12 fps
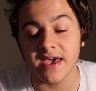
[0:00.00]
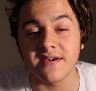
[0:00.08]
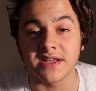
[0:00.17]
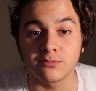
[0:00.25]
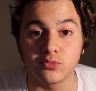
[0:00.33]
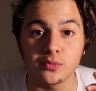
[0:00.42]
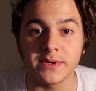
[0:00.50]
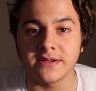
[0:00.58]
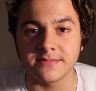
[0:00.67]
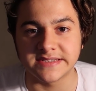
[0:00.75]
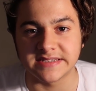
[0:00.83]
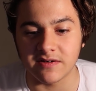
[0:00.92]
Evet bu
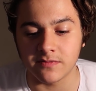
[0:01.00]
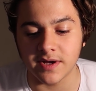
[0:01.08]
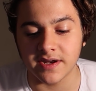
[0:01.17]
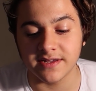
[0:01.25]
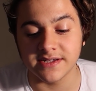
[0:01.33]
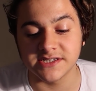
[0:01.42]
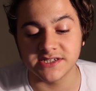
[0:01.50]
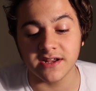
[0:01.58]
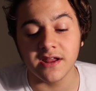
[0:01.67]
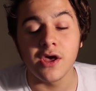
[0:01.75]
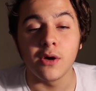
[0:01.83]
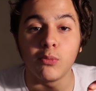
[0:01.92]
benim hesabım
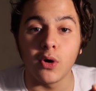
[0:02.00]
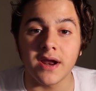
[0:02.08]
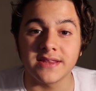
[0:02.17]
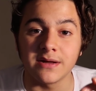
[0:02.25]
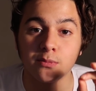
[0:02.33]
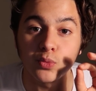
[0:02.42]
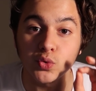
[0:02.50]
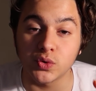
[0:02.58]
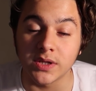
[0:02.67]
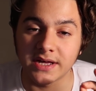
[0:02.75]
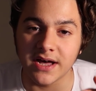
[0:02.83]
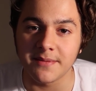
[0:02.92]
arkadaşlar. Bu arada
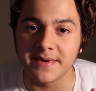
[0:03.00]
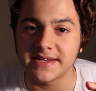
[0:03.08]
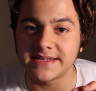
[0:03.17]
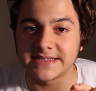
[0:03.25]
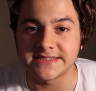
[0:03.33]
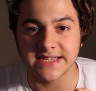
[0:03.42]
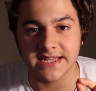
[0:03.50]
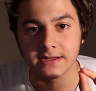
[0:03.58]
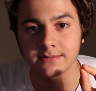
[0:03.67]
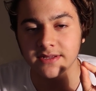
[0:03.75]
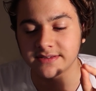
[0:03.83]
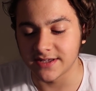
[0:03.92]
mutlaka beni
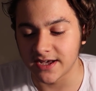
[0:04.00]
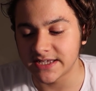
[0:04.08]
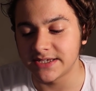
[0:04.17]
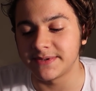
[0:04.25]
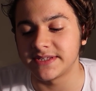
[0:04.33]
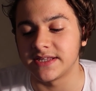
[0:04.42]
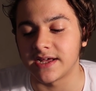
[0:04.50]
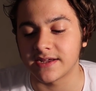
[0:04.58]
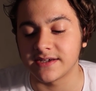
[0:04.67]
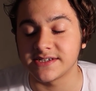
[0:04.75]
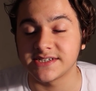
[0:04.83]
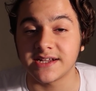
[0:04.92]
Instagram'dan takip edin
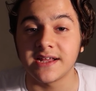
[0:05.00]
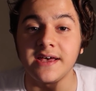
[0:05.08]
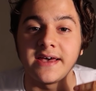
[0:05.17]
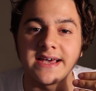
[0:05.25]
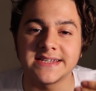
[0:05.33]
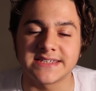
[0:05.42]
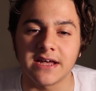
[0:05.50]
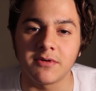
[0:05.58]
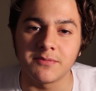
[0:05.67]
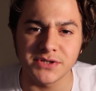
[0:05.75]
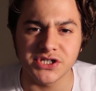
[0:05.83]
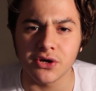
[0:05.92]
arkadaşlar.
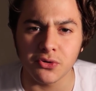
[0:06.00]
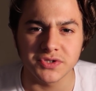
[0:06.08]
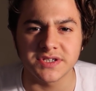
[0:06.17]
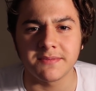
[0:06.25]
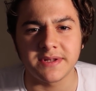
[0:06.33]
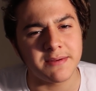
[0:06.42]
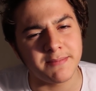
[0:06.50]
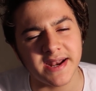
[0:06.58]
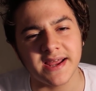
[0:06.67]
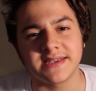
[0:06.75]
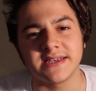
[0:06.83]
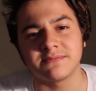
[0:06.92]
Hesaba bir şey olsa bile
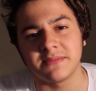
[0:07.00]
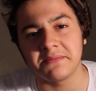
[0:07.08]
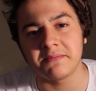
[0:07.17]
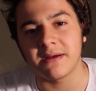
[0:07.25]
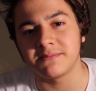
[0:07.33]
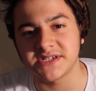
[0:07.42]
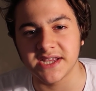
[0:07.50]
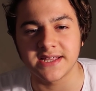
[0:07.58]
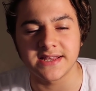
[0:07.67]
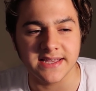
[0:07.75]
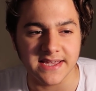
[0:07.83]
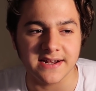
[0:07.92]
merak etmeyin ben bir
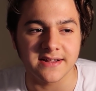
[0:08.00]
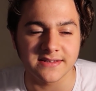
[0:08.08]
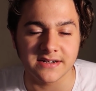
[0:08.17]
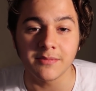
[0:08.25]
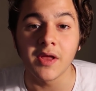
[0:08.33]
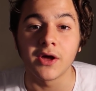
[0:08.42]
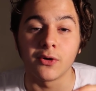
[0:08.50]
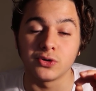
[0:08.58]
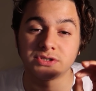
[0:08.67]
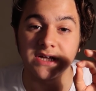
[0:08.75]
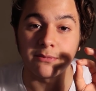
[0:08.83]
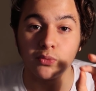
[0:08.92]
şekilde geri alırım.
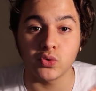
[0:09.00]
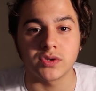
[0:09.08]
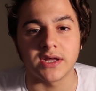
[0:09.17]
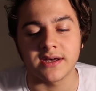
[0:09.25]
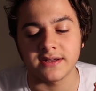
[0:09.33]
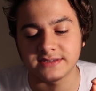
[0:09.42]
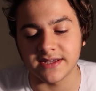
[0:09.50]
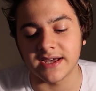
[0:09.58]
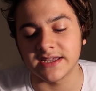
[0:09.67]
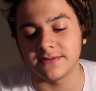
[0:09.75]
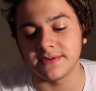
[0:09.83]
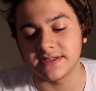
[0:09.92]
O yüzden mutlaka
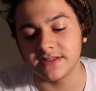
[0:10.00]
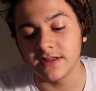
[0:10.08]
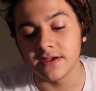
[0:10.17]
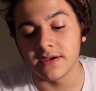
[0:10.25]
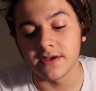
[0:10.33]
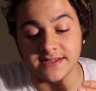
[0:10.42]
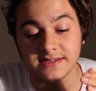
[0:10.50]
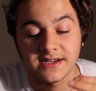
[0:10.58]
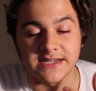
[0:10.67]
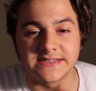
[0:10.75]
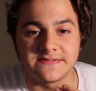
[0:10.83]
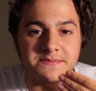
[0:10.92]
takip edin. Zaten
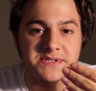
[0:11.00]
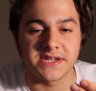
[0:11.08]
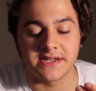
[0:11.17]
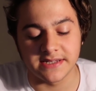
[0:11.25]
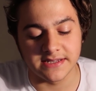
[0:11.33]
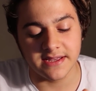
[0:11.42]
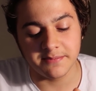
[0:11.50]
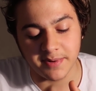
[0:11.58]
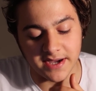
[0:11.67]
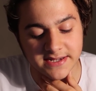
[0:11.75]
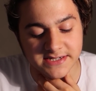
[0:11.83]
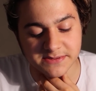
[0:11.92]
aktif bir şekilde
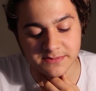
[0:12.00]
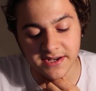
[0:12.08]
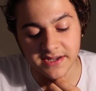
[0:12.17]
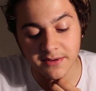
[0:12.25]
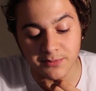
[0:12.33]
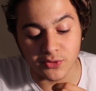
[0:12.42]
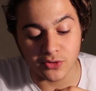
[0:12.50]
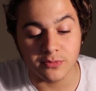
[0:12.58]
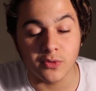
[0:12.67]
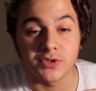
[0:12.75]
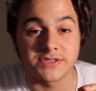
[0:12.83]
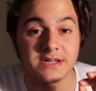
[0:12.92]
paylaşımlar
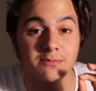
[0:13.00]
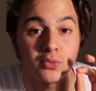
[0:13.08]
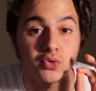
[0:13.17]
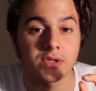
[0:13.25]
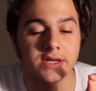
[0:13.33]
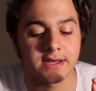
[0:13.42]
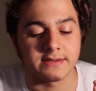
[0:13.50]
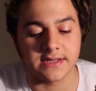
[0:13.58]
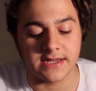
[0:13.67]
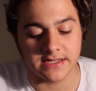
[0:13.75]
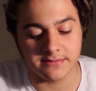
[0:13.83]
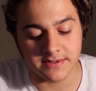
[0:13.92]
yapıyorum. O yüzden mutlaka
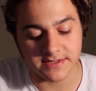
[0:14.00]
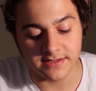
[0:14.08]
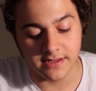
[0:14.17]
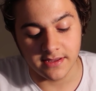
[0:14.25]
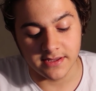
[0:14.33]
takip edin.